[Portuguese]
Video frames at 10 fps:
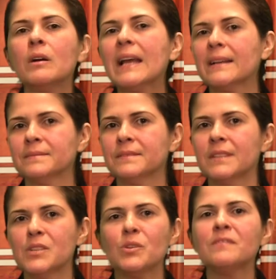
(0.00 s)
Olá,
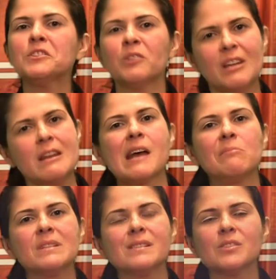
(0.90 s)
eu sou a Vitória Nabas,